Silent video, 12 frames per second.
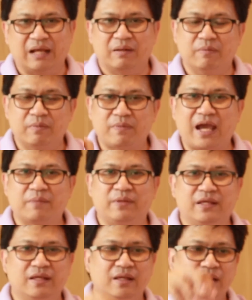แล้วไปพาด
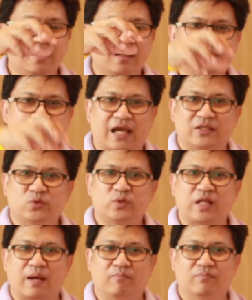พิงชายชุด
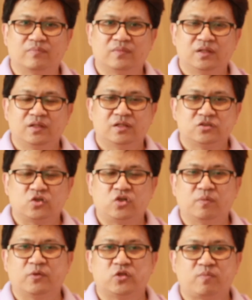ดำจน
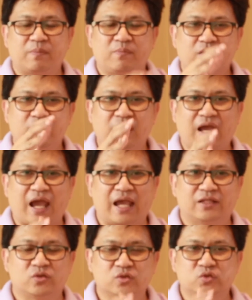ถึงปัจจุบันพอเครือข่า
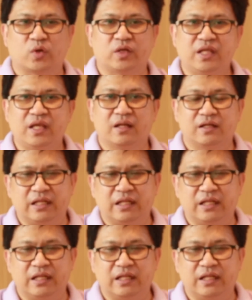ยตรงส่วนนี้